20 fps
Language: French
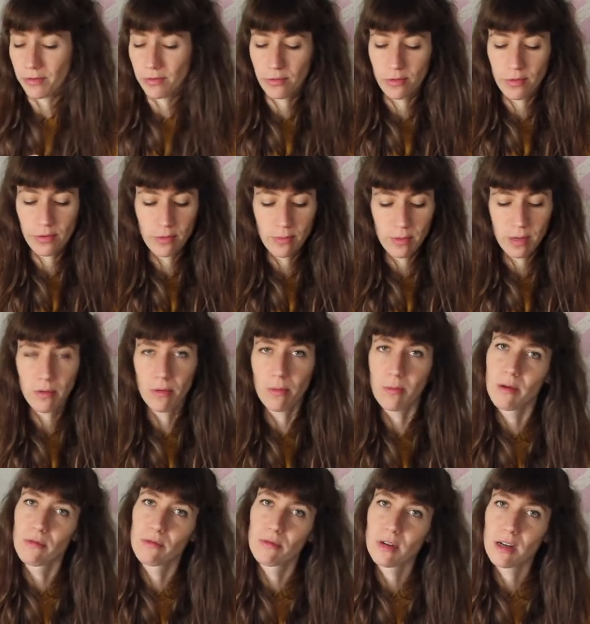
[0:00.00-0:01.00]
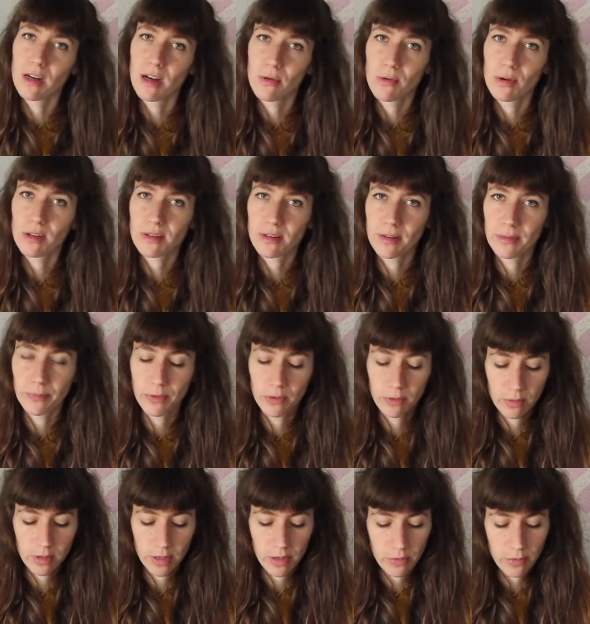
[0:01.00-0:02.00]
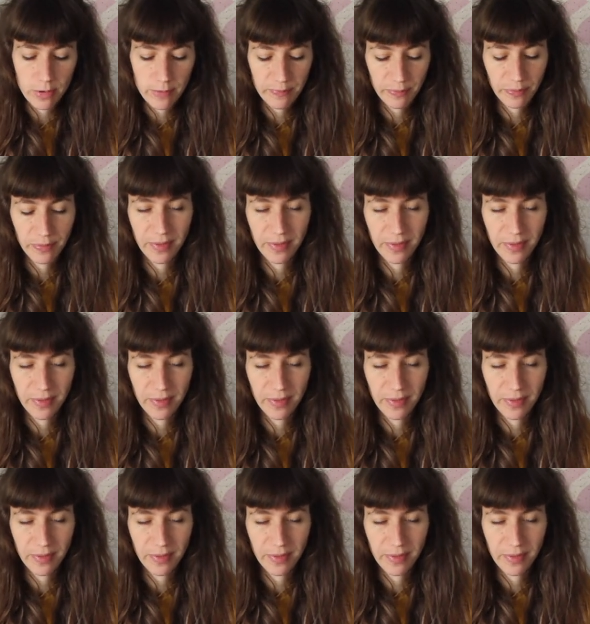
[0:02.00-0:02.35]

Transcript: je suis enrhumée, on m'a volé la couette toute la nuit.